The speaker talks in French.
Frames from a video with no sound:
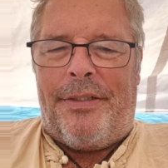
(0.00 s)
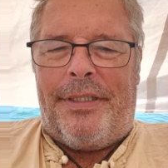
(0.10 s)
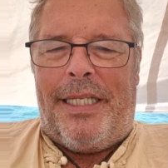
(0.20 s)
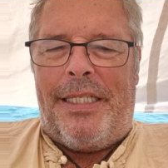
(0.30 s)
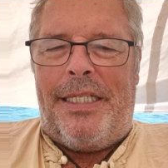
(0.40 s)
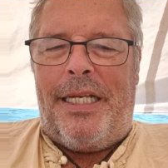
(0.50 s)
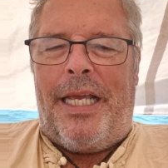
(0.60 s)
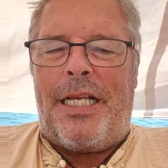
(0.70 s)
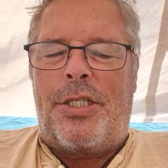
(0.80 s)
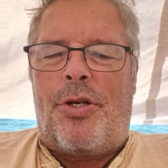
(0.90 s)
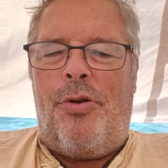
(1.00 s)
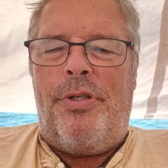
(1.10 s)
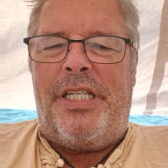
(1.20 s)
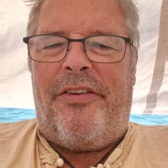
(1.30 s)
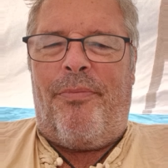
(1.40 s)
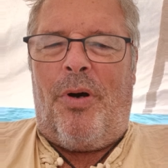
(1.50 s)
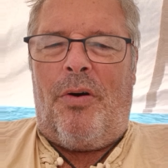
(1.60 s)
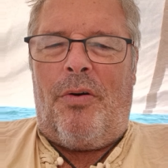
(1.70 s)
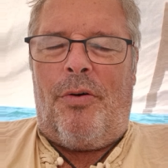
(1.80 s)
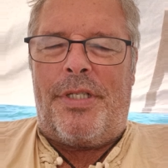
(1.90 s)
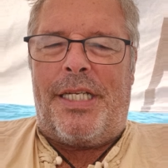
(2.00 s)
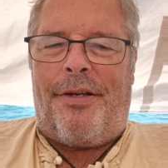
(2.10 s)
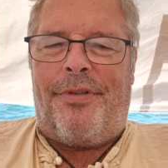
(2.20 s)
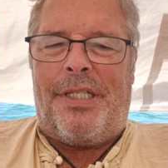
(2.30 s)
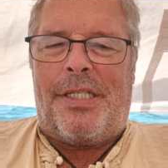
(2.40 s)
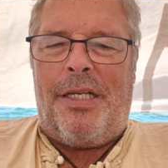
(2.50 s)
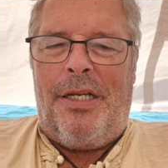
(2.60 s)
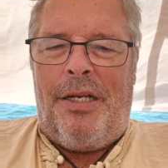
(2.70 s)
dédiées exclusivement au service.